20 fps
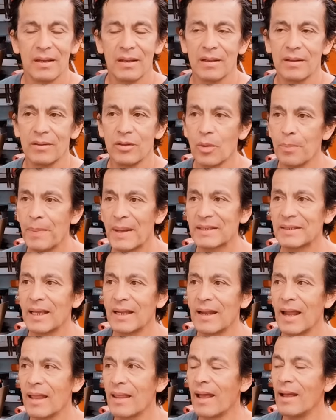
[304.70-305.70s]
No pasa
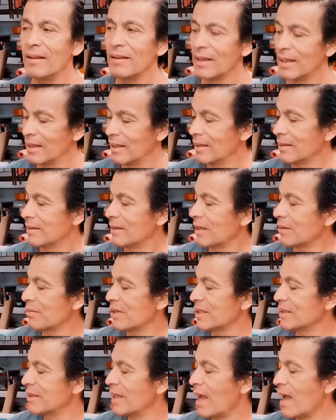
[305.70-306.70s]
nada, te
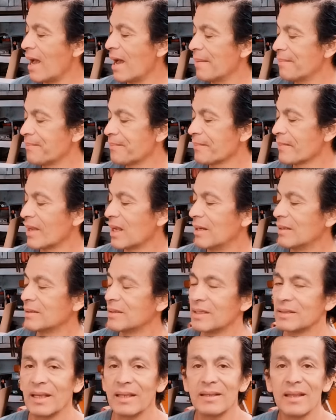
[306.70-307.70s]
cuesta
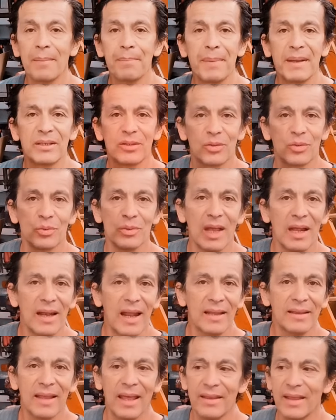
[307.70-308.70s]
60 pesos una
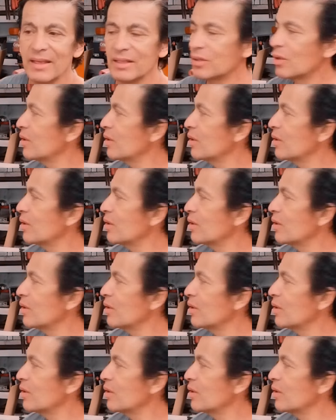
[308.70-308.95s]
lata de esto y,